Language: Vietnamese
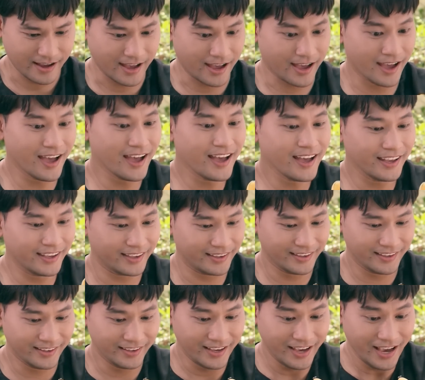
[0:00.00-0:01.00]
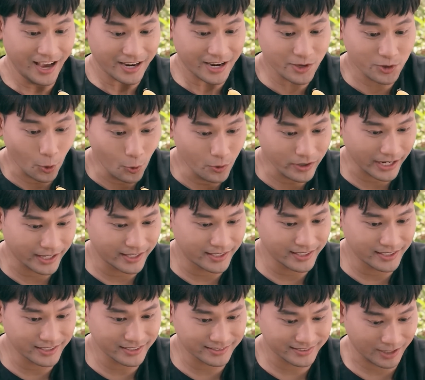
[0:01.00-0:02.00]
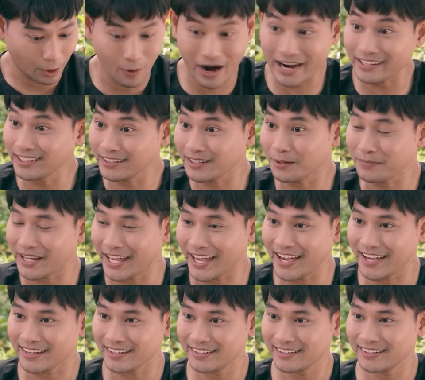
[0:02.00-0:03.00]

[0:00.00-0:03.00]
ê cái chuối này cậu hai thích lắm nè